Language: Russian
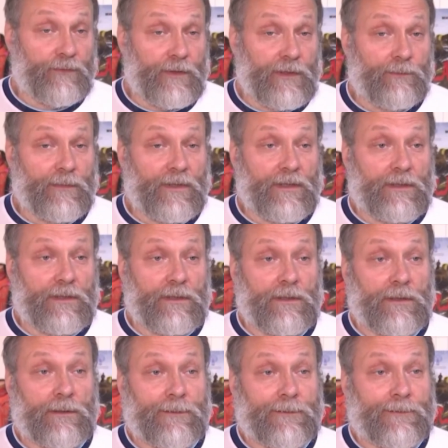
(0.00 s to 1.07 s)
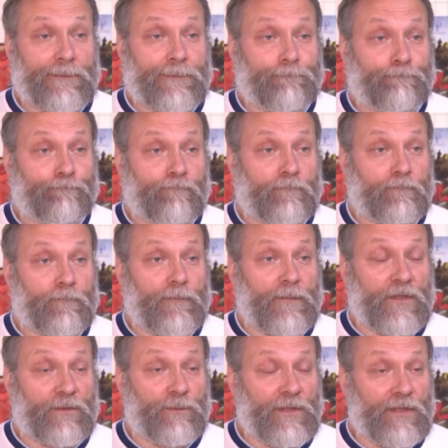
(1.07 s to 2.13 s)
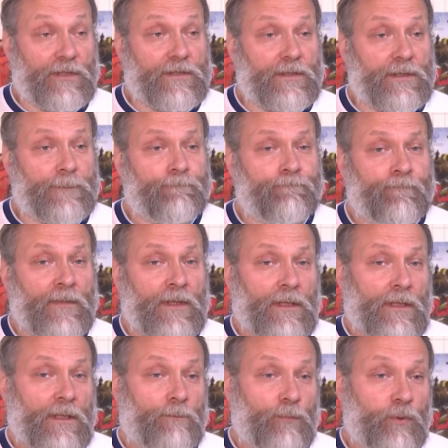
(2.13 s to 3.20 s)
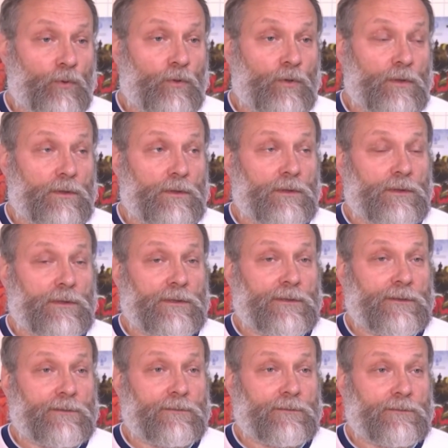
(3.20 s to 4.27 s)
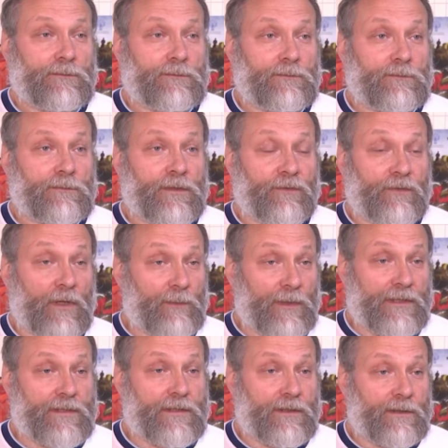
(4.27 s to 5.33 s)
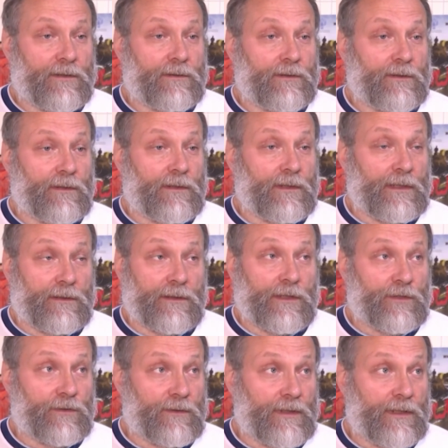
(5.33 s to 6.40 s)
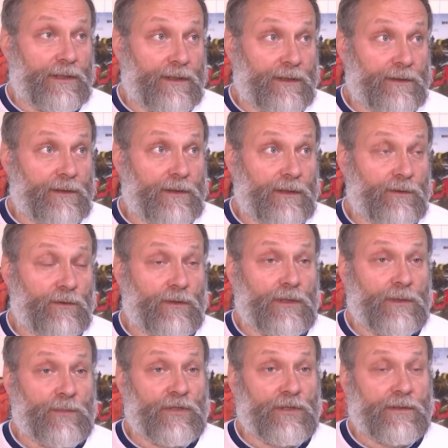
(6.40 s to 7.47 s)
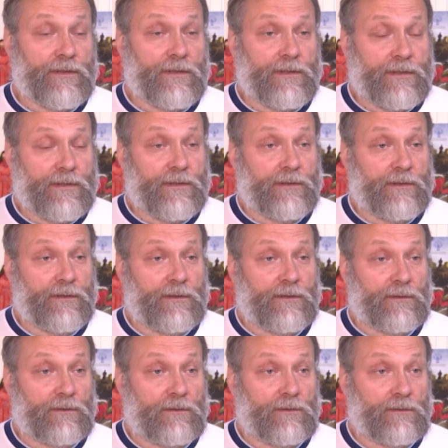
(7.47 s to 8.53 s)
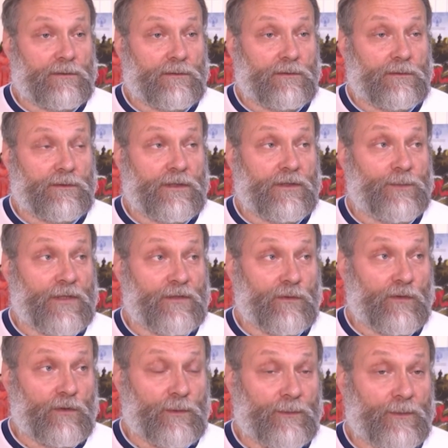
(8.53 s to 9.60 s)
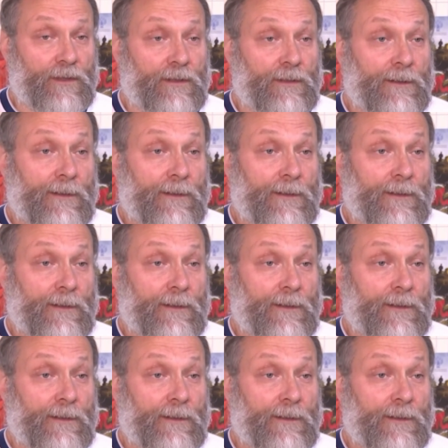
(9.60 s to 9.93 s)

Это э, экспедиция по э, информации от нашего агента, который общался с, э, со спецслужбами.